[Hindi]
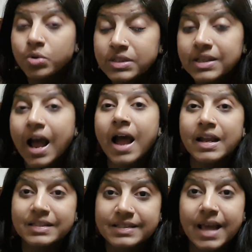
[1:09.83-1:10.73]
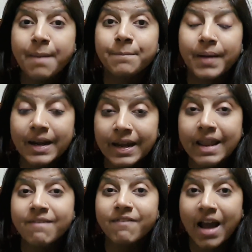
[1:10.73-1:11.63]
उसका हिस्सा
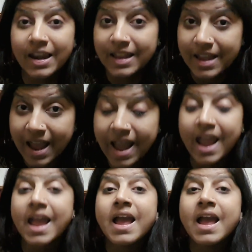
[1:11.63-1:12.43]
बनने वाली है